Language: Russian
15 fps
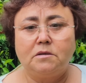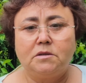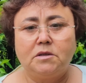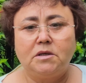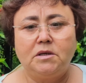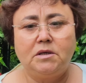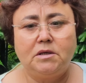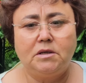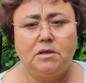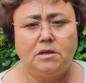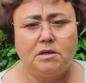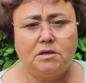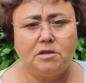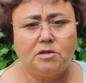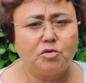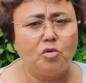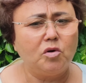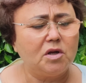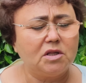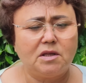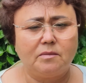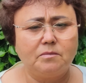И
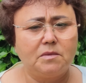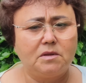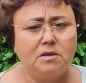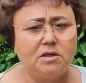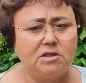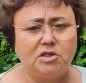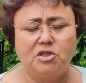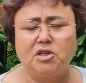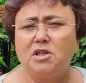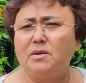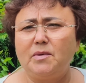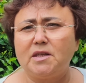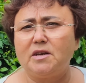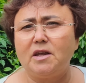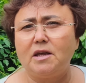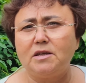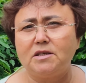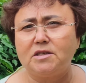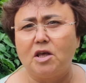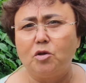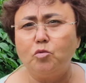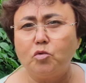сколько там тысяч километров, я
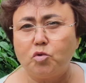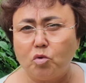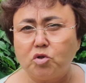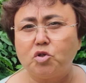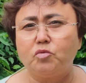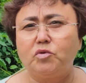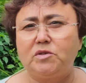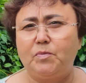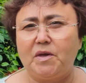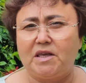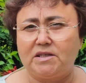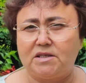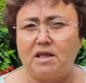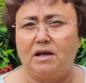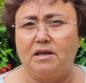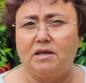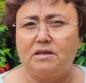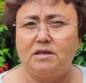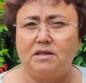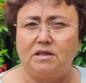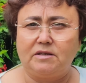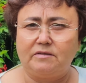не знаю. Ну, тоже в
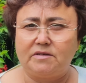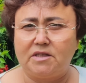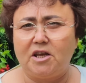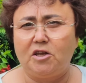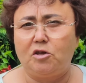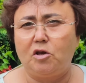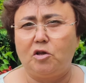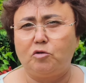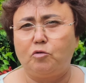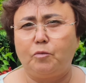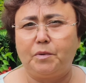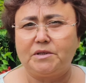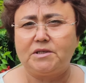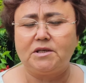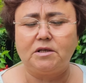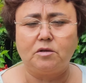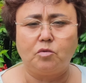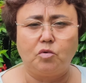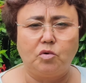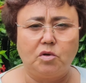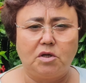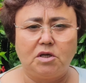Узбекистане где-то встретили эту
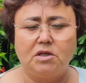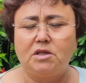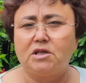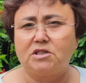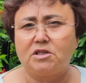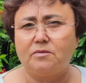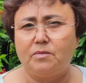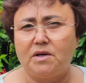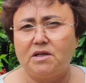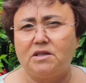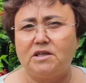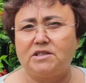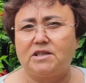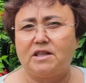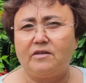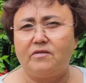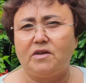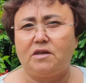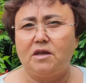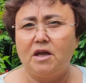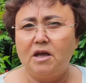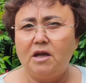посылку и должны были
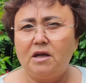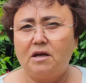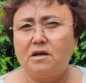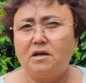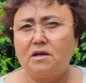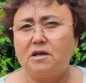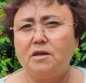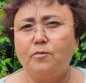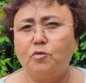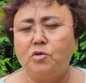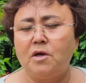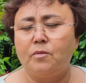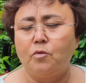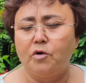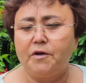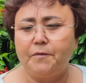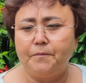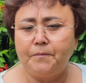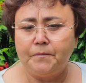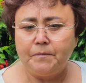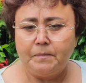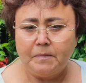доставить э, к нему домой.
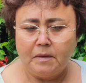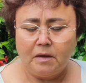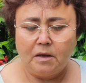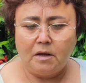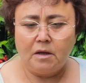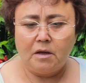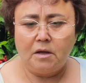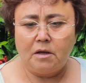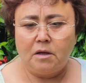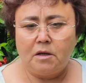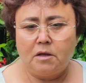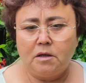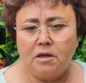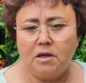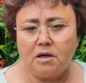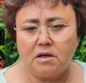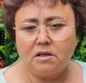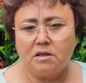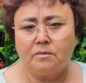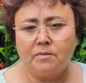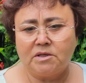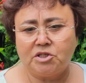
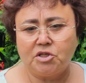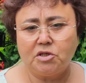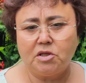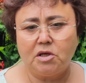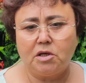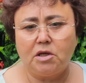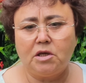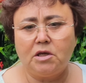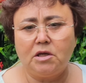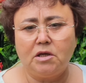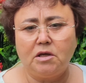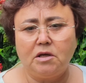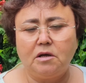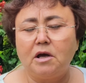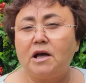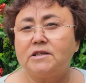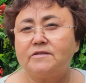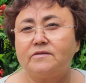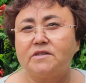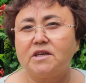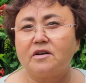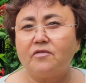Ехала машина, и
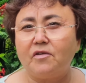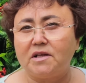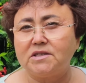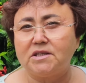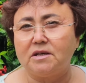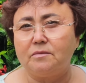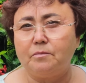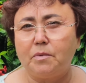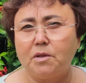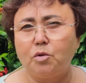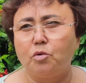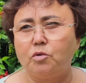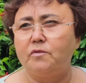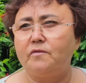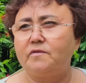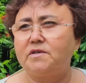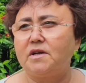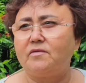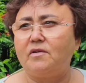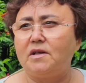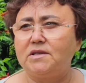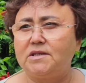газ взорвался, баллон
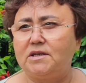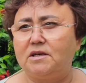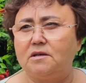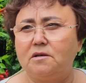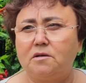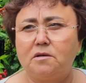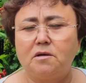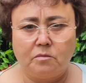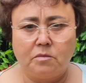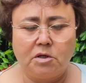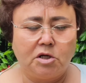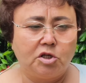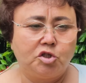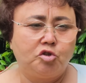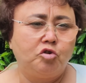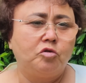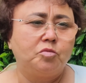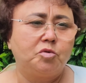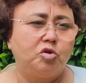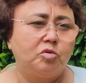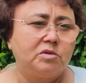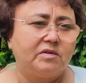взорвался. Мы, говорит,
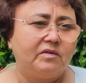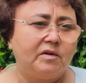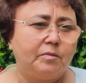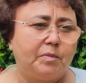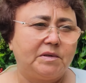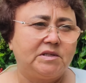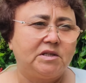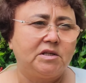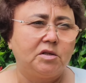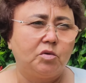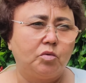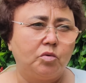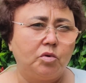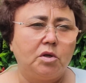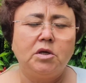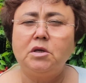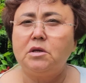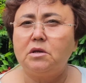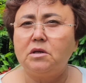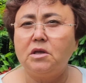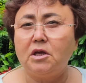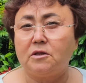ждем, ждем свою посылку,
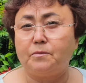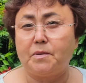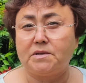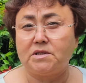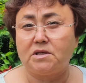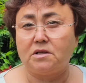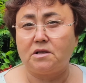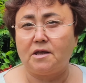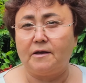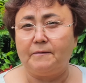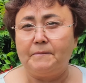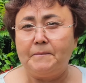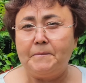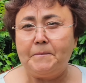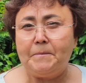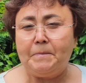и нет посылки.